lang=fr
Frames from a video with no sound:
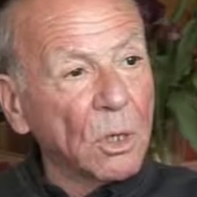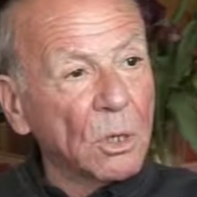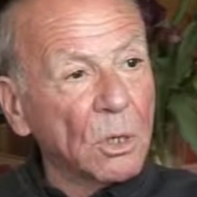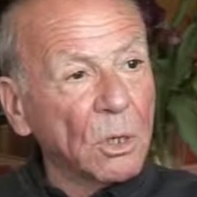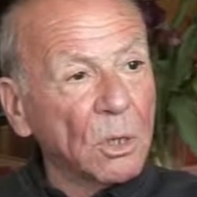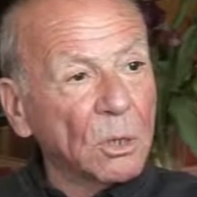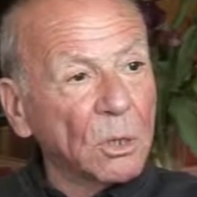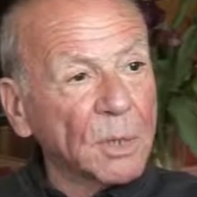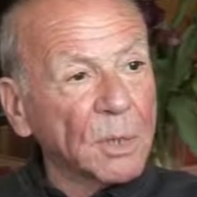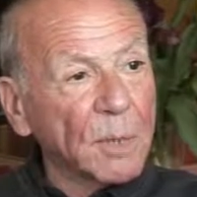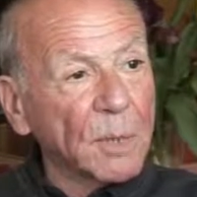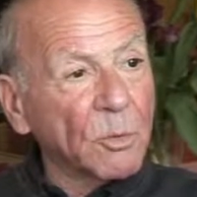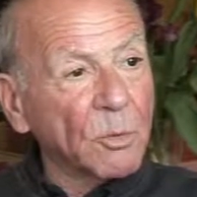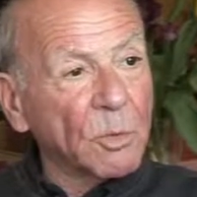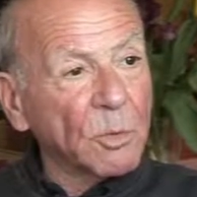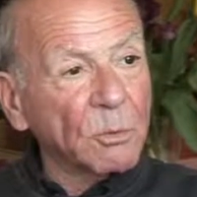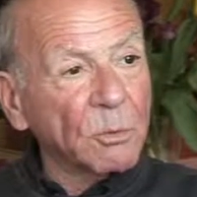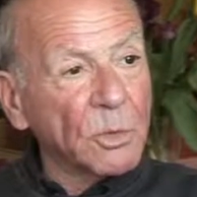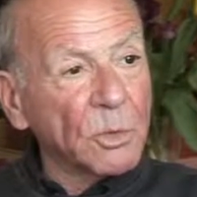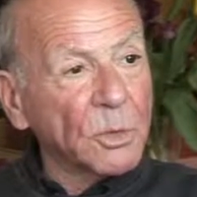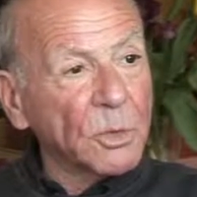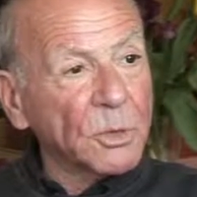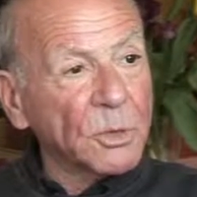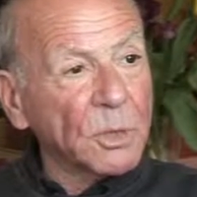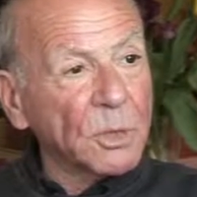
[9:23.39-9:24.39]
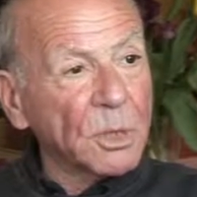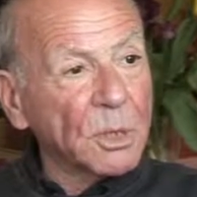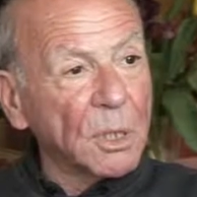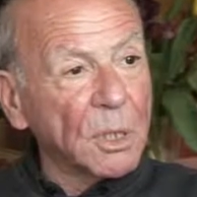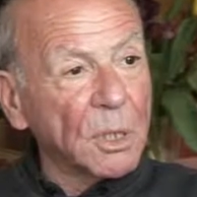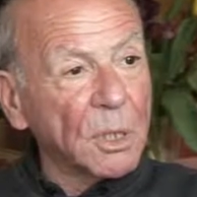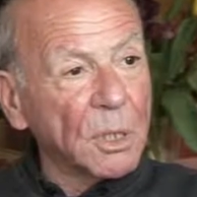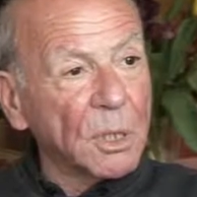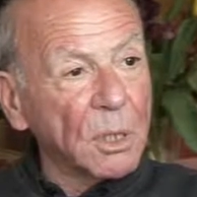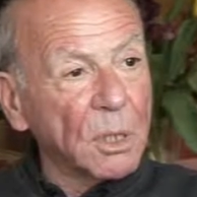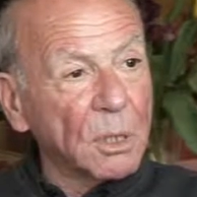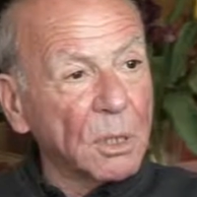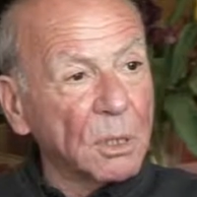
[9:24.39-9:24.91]
leur timbre-poste
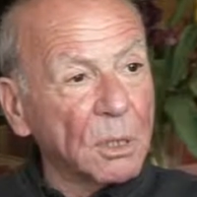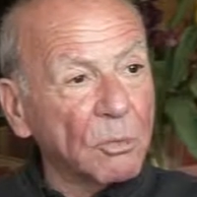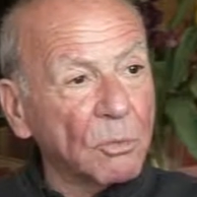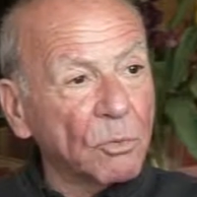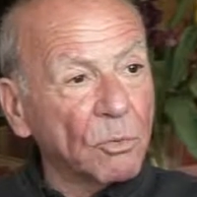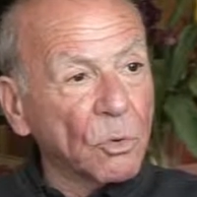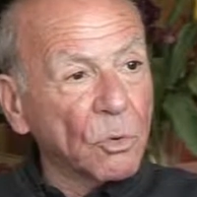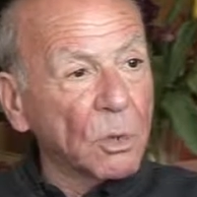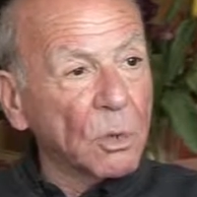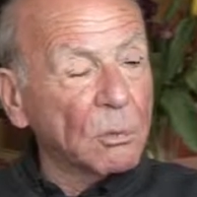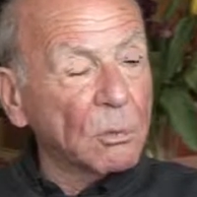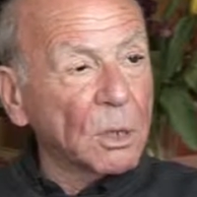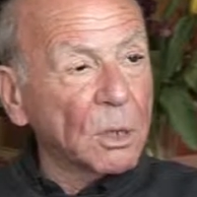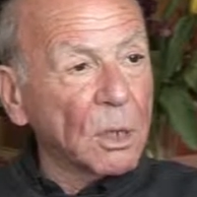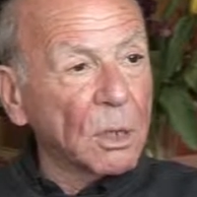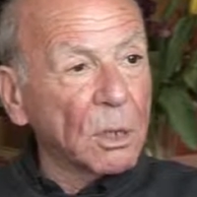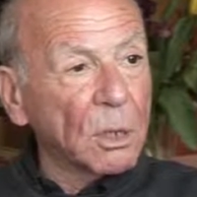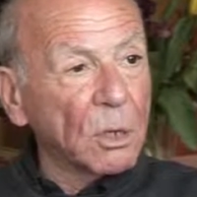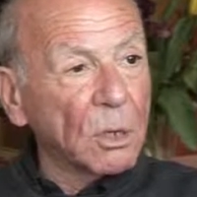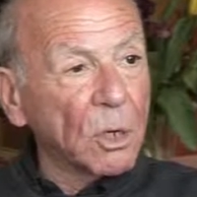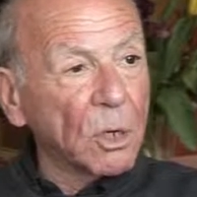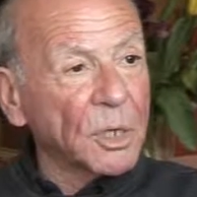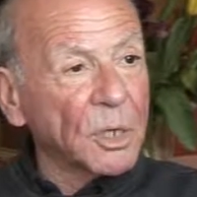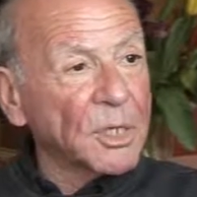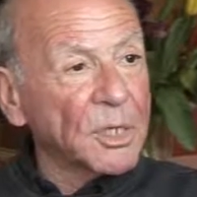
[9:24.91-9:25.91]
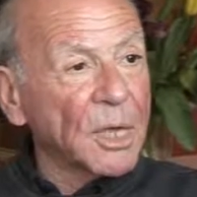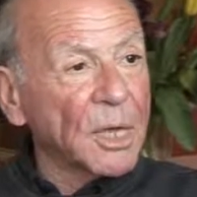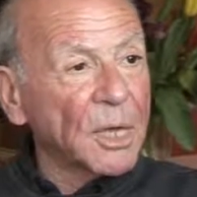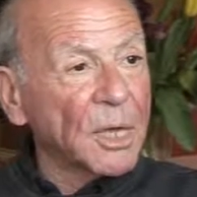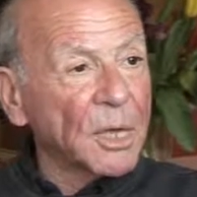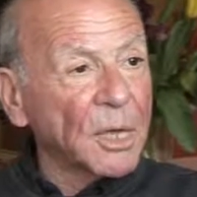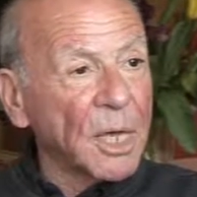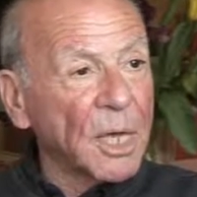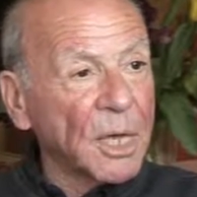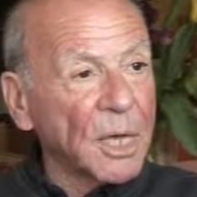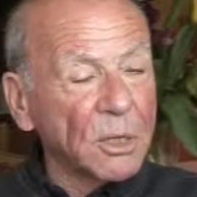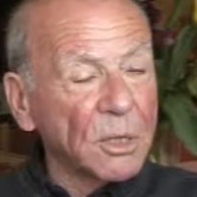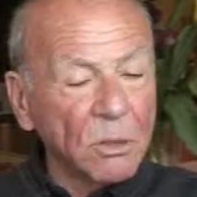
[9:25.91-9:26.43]
et pourquoi pas leur ligne
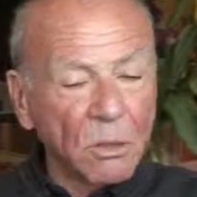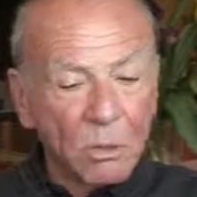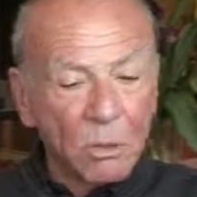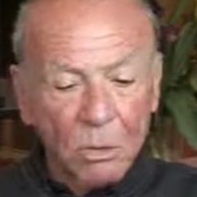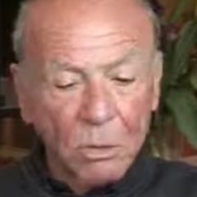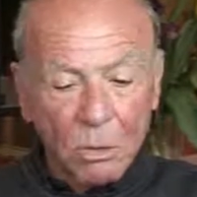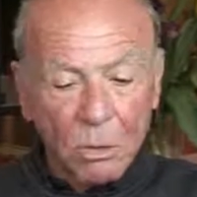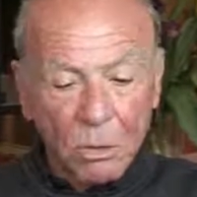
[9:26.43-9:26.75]
aérienne,